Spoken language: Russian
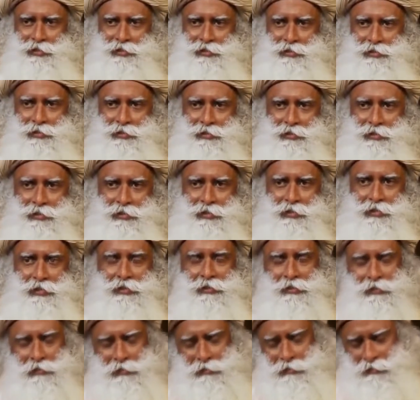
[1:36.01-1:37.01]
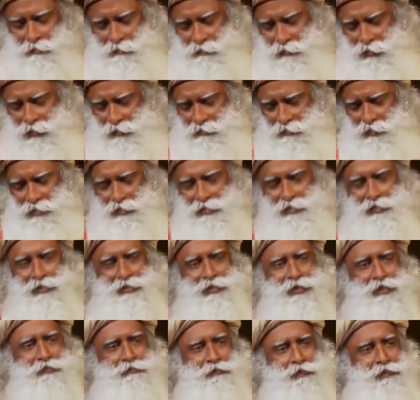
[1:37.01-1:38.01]
Это несущественно. Все, что на
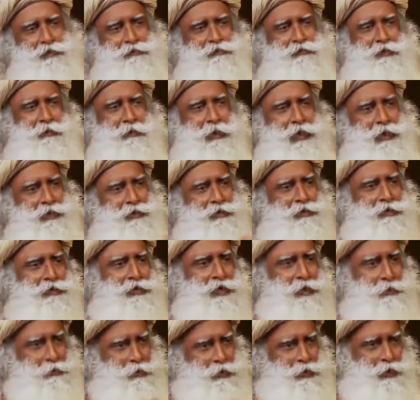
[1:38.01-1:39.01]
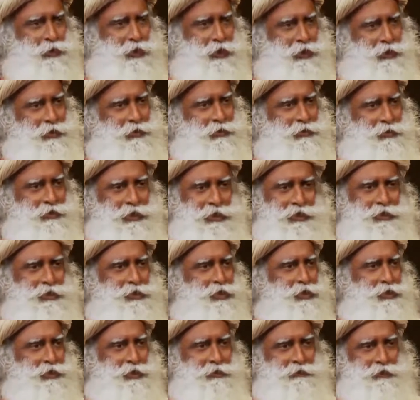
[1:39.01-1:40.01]
поверхности вашего разума, продолжает крутиться
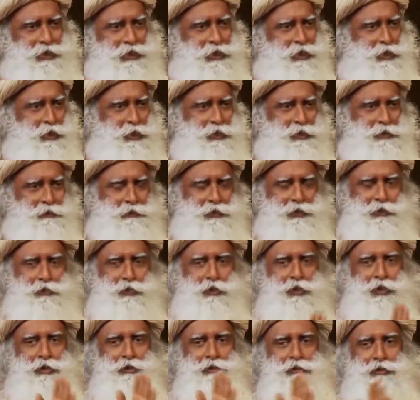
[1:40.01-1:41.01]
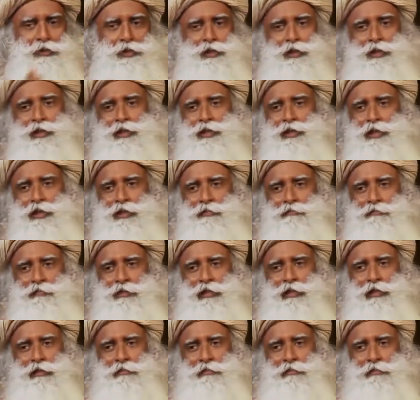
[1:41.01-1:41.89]
у вас в голове. Это абсолютно бесполезно.